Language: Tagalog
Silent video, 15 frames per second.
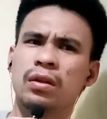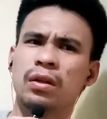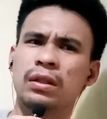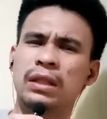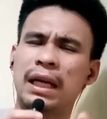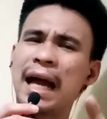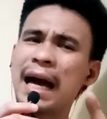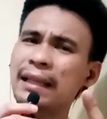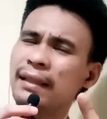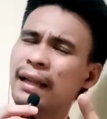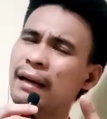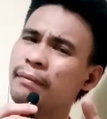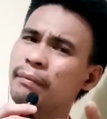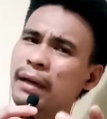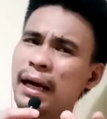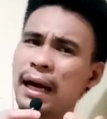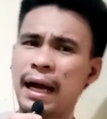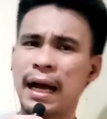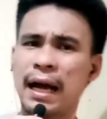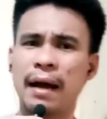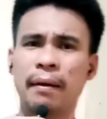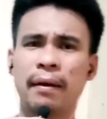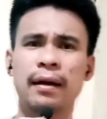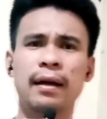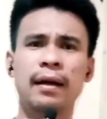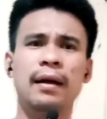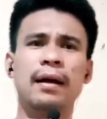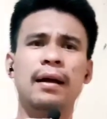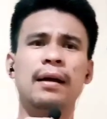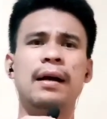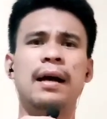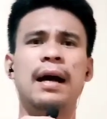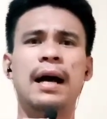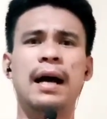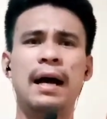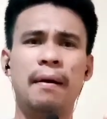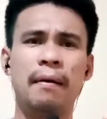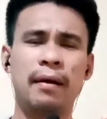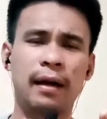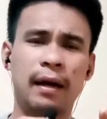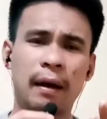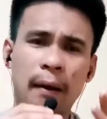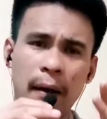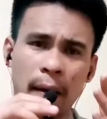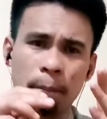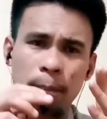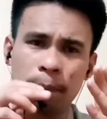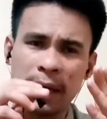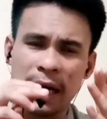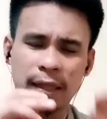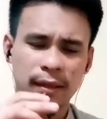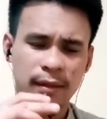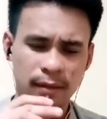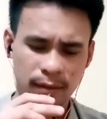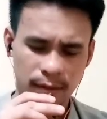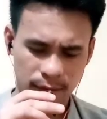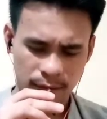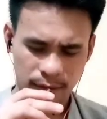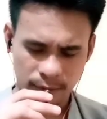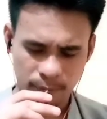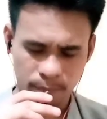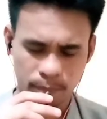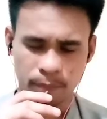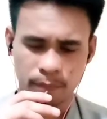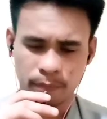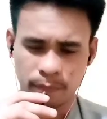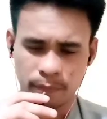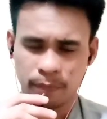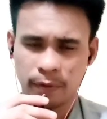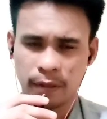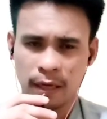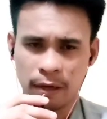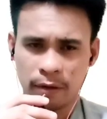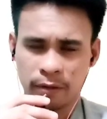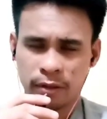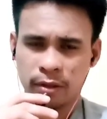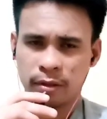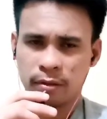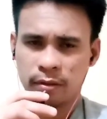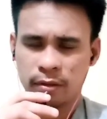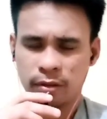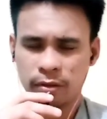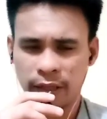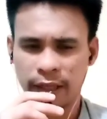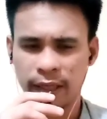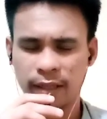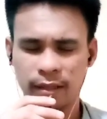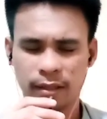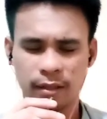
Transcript: sa lahat ng mga uh, ah, kaprat uh, ah, sorry